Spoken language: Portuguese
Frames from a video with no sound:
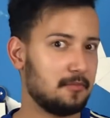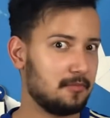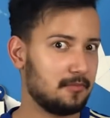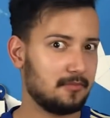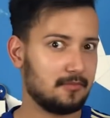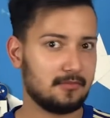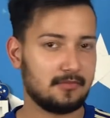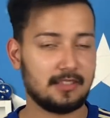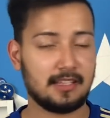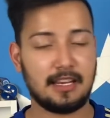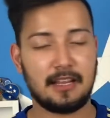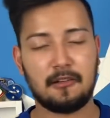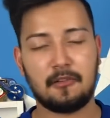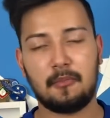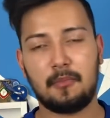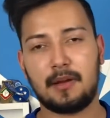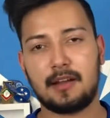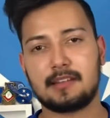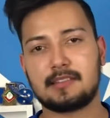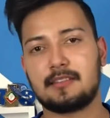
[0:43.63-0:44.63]
Não tem nem
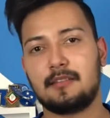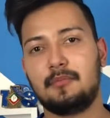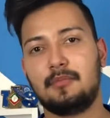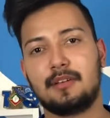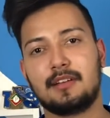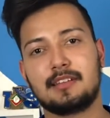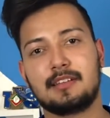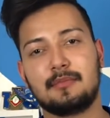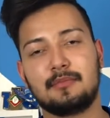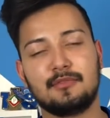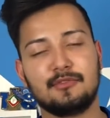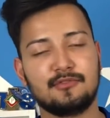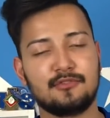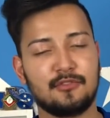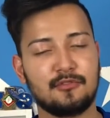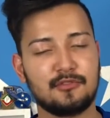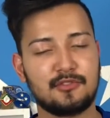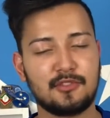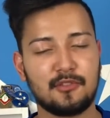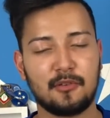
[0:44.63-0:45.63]
comparação, por exemplo, do
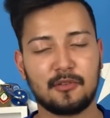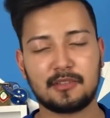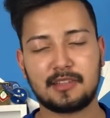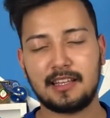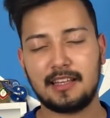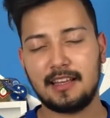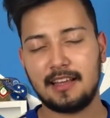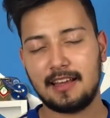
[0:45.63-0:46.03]
jogo de ontem,